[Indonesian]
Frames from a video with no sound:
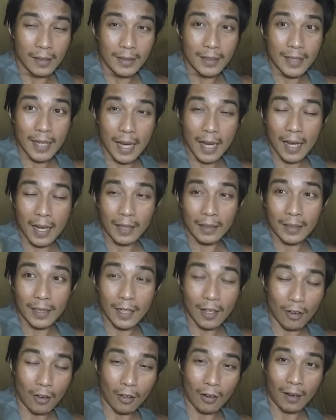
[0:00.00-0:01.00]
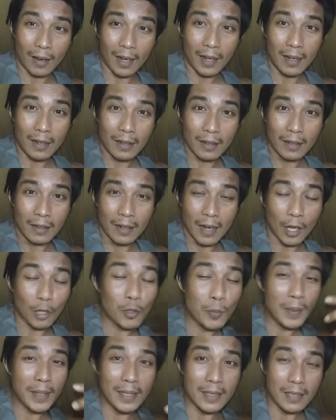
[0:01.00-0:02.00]
yang tidak online
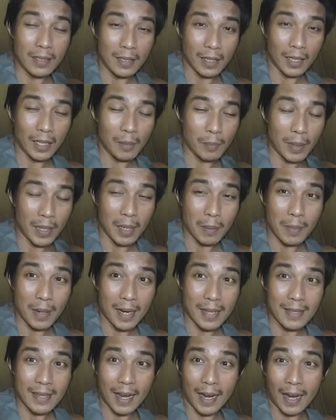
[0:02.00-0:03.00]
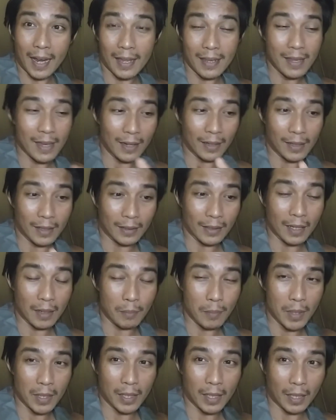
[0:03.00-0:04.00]
aku bikin sendiri bagaimana caranya kita
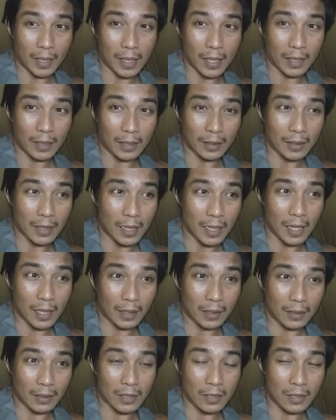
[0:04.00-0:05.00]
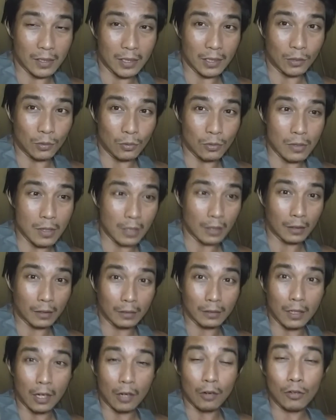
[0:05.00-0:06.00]
mikirkan kita lihat situnya
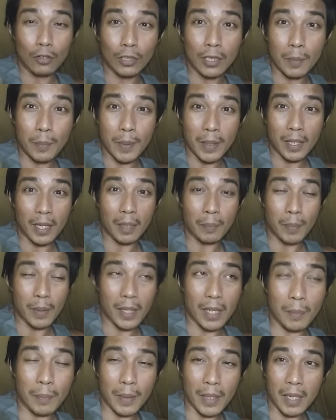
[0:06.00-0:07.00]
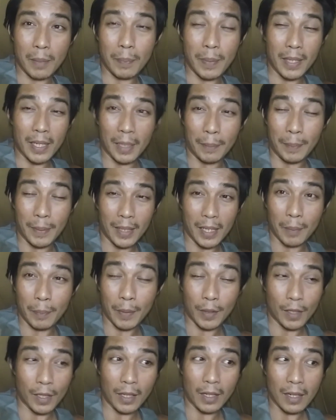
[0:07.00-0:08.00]
lalu kita pikir pikir pikir pikir pikir
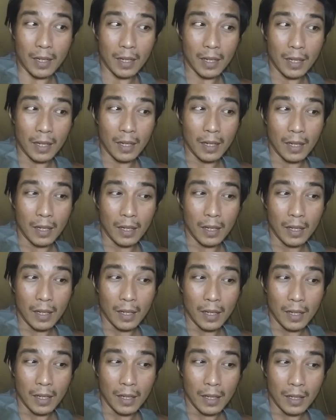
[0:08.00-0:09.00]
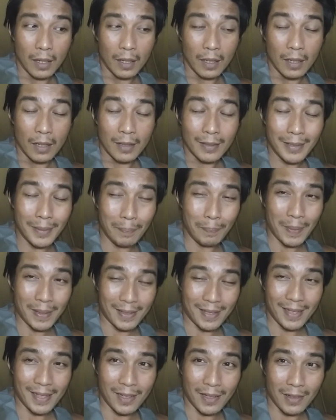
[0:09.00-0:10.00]
pikir
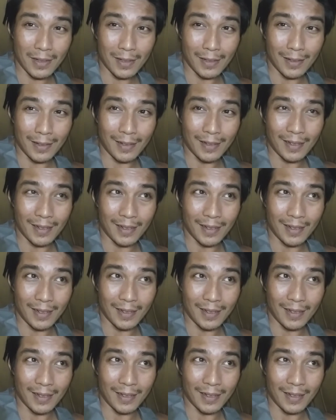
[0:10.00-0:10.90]
sempat sih uh,